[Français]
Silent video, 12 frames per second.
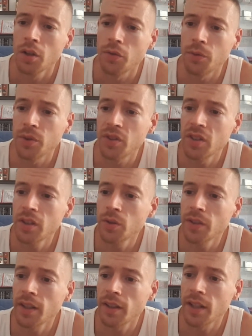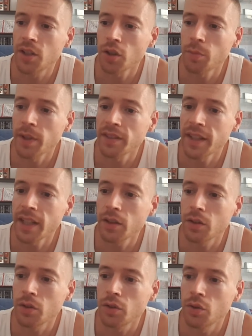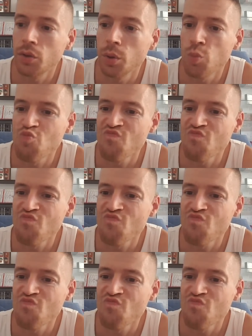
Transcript: Vous sillonnez les champs de bataille de,